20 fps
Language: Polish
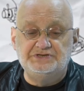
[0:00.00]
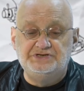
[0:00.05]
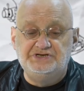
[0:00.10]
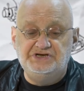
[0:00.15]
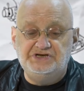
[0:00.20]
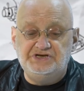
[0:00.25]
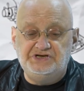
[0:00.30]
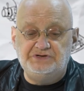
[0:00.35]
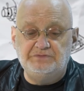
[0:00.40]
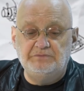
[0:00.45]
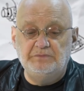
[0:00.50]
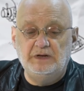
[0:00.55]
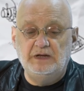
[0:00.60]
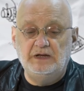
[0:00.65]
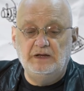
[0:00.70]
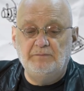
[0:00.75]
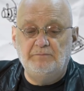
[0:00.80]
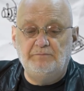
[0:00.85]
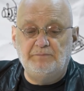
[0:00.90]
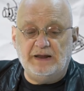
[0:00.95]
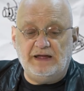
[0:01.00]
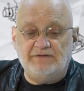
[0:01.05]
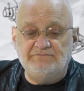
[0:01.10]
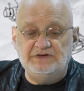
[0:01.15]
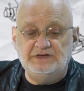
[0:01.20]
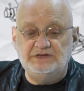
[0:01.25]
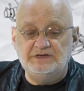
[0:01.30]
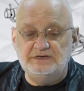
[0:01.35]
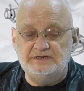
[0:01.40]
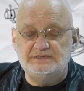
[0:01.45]
Dziś
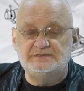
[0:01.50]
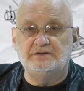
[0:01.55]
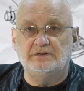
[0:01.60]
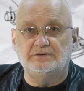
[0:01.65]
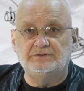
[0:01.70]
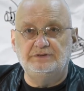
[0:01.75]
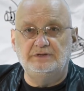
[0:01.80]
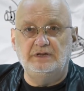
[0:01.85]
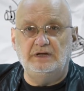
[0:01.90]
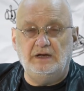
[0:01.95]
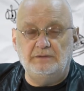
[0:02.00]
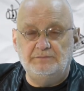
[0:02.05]
prawie nieistotne,